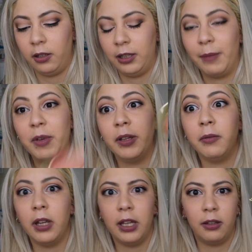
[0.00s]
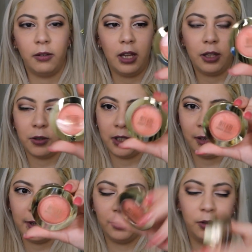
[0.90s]
También, e, esto sí que
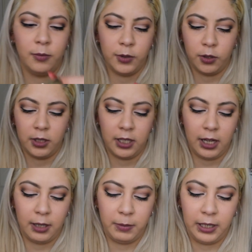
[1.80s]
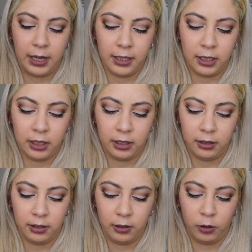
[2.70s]
me gustó mucho. Este es el Milani
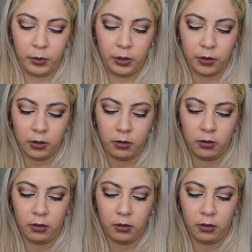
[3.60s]
Luminoso.